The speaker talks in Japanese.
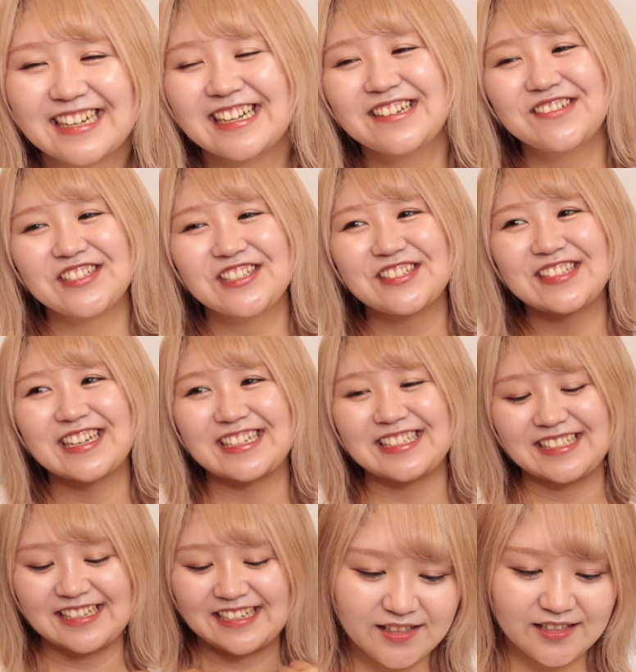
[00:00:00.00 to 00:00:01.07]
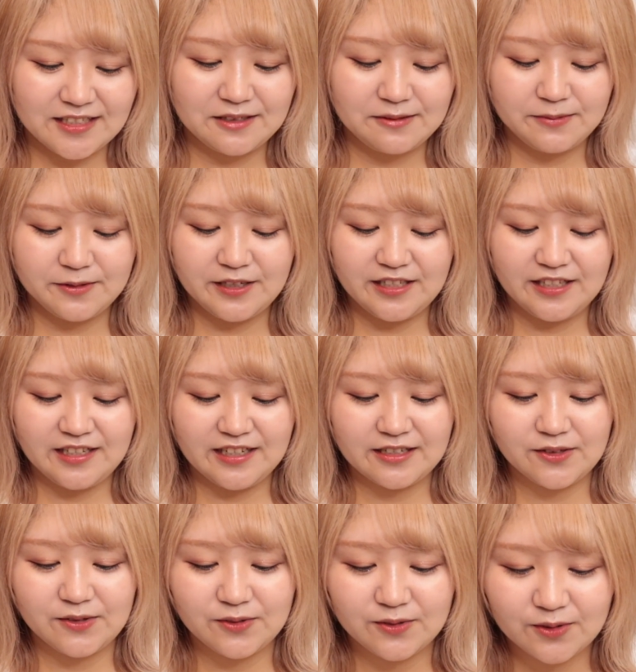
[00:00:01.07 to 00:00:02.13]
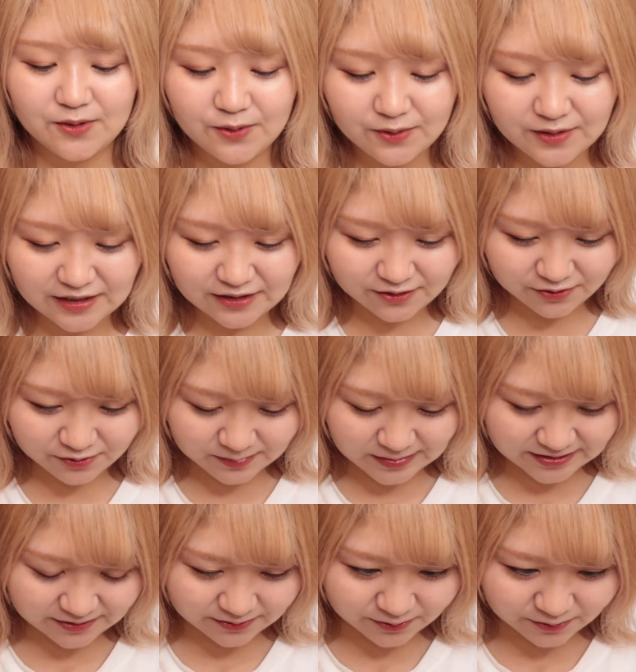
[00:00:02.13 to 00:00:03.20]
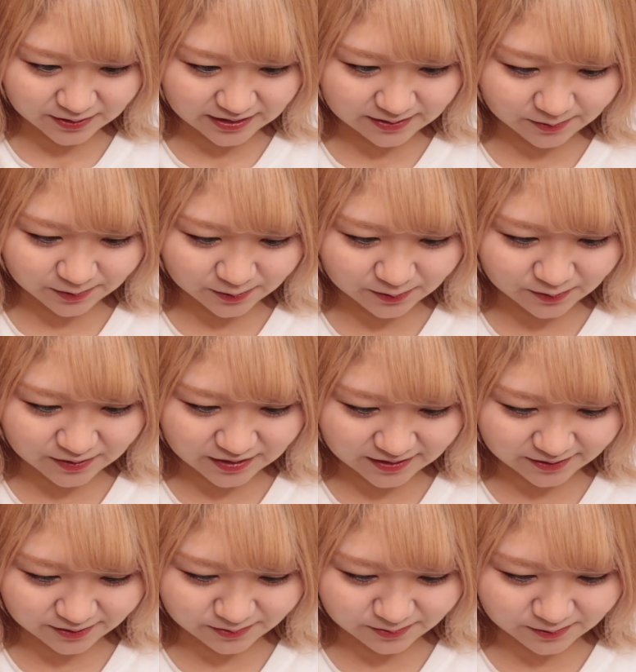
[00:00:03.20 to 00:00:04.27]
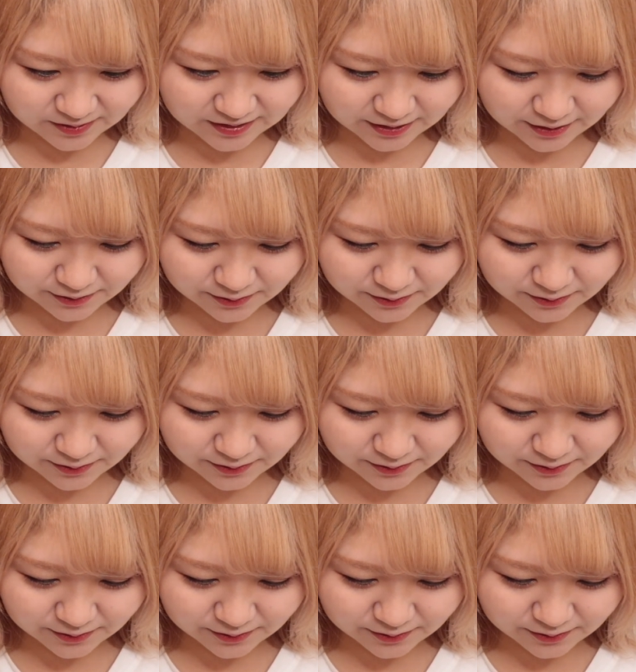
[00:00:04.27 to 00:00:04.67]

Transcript: ちょっとなんかさ、久しぶりに当落を待つ動画でも撮ろうかなと思うんだけ